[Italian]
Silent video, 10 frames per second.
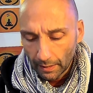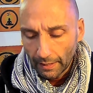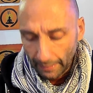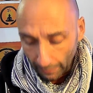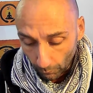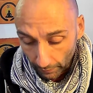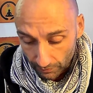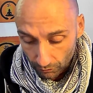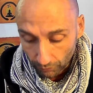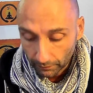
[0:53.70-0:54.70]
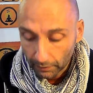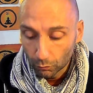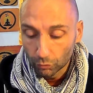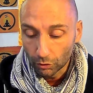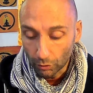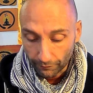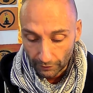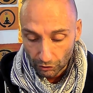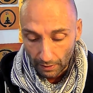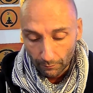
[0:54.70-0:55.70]
È questo che tutti noi
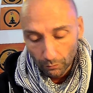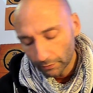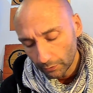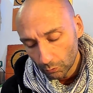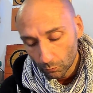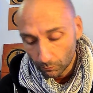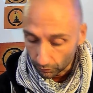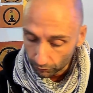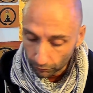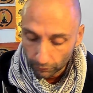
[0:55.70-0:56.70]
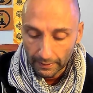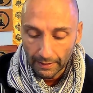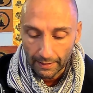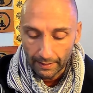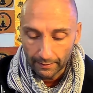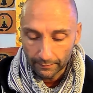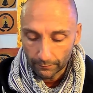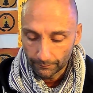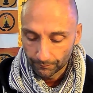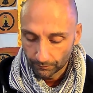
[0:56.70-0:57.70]
facciamo in un modo o nell'altro.
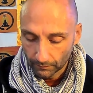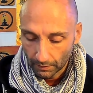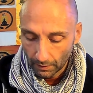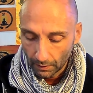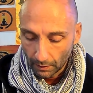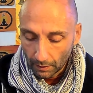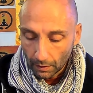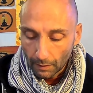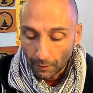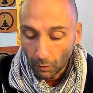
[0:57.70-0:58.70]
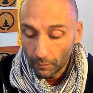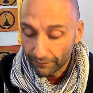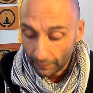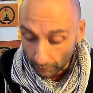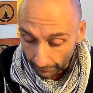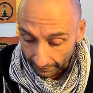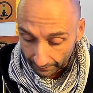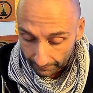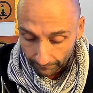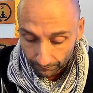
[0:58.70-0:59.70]
Ma come fa una
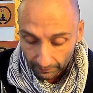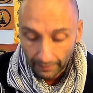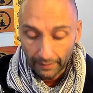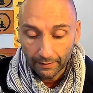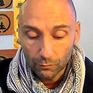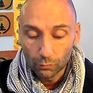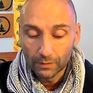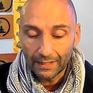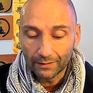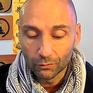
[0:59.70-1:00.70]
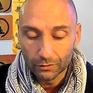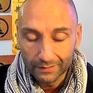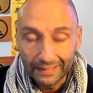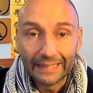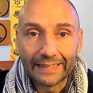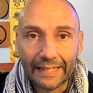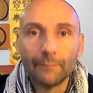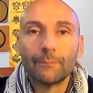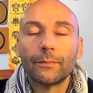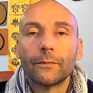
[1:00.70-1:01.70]
mente che è il risultato del
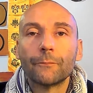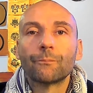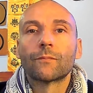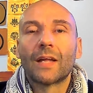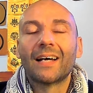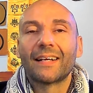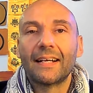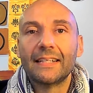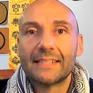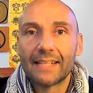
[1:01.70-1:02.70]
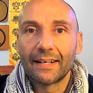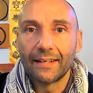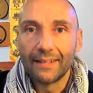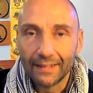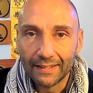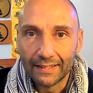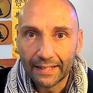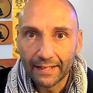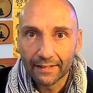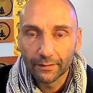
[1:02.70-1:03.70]
tempo a realizzare
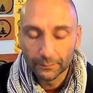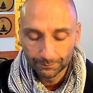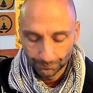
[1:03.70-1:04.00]
l'eterno?